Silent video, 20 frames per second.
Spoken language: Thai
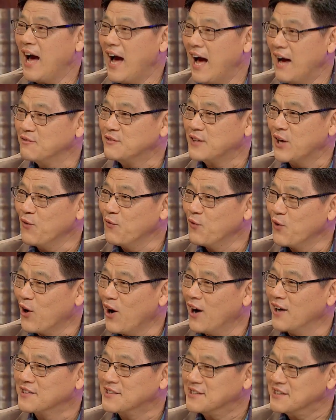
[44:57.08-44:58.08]
ห้ามใช้อุป
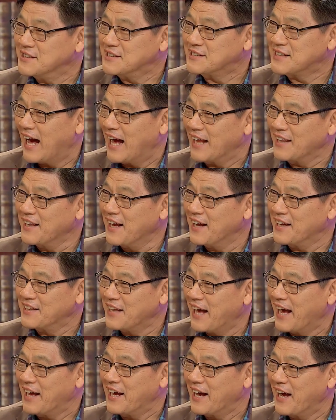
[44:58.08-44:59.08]
กรณ์สื่อสาร
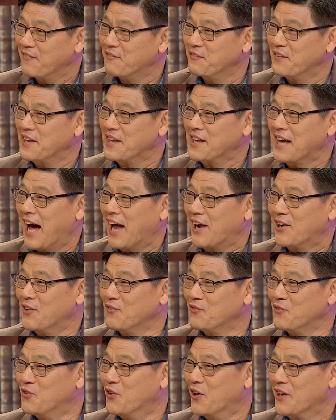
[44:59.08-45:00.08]
ใดๆอันเป็นการร
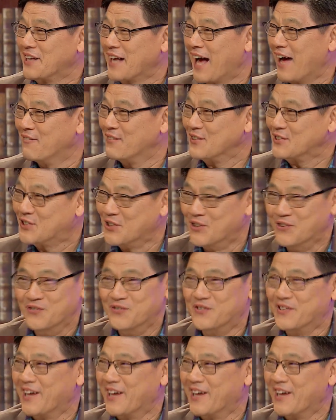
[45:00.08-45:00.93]
บกวนการประชุม